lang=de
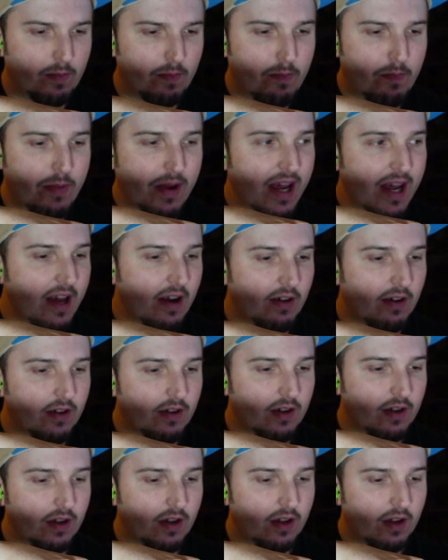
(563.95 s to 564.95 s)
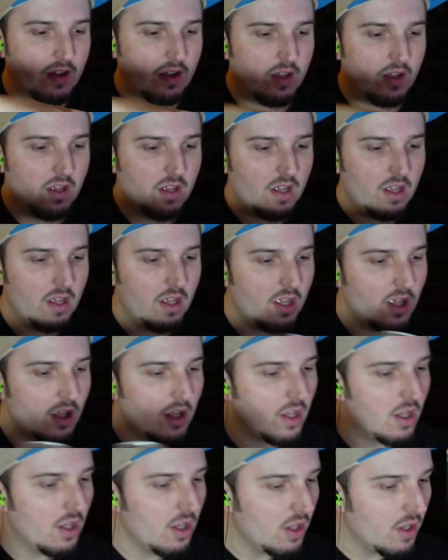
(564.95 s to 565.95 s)
Beere.
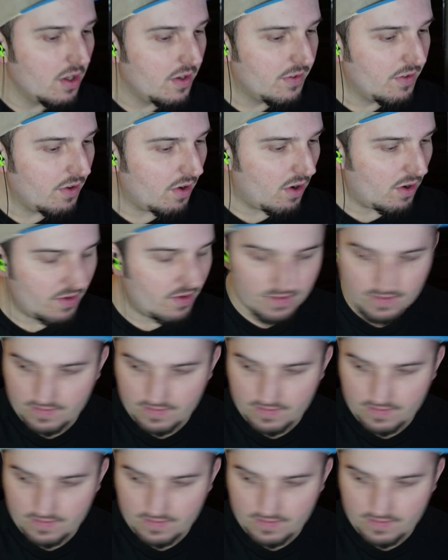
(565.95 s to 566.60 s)
So.